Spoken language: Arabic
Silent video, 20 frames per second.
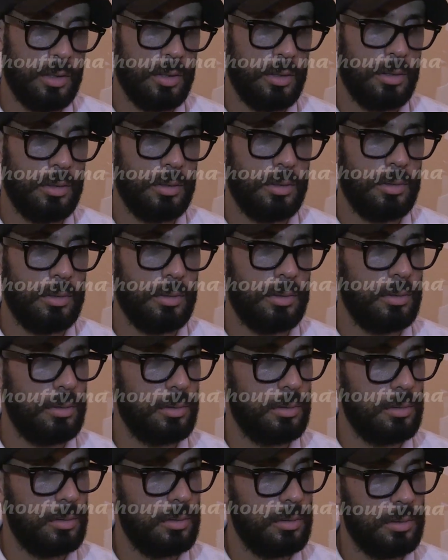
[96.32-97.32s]
آه،
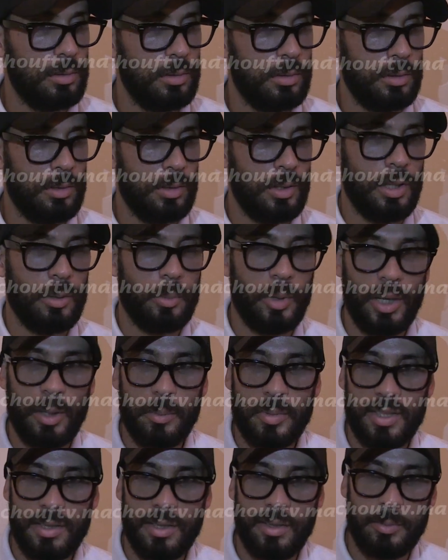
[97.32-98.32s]
كان
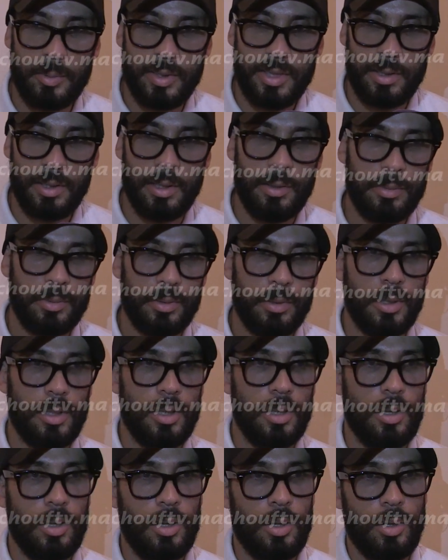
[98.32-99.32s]
كنبغيها بزاف بزاف
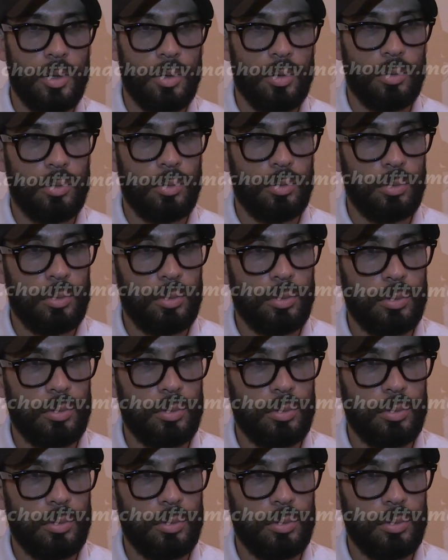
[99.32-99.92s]
و